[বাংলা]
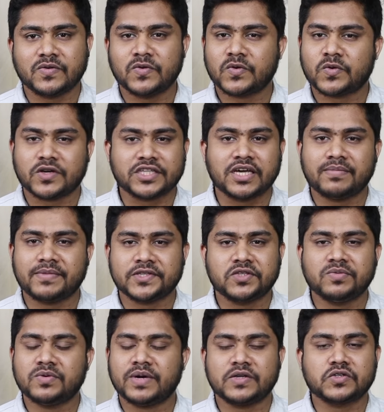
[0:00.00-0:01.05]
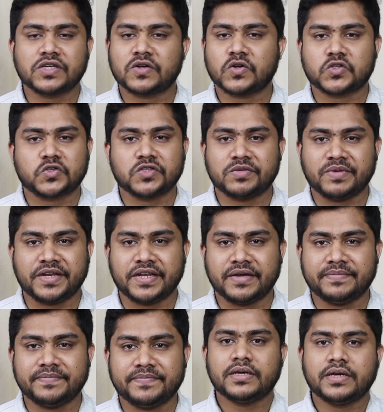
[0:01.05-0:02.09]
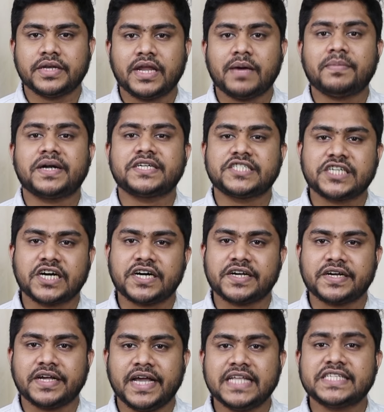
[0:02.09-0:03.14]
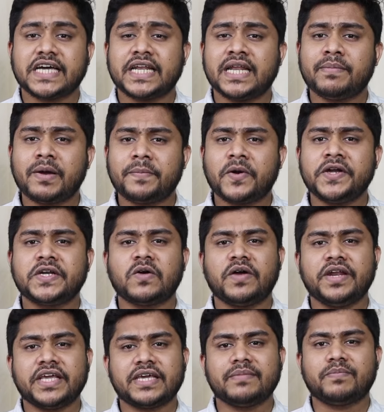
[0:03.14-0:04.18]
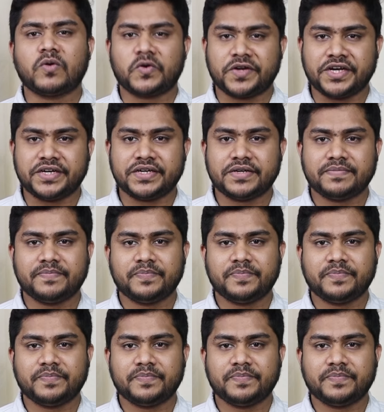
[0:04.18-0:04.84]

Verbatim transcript: কোনো কথার মাধ্যমে মানুষকে কষ্ট দিবেন না নাম্বার চার এই চার নাম্বার পয়েন্টটা অনেক ইম্পর্টেন্ট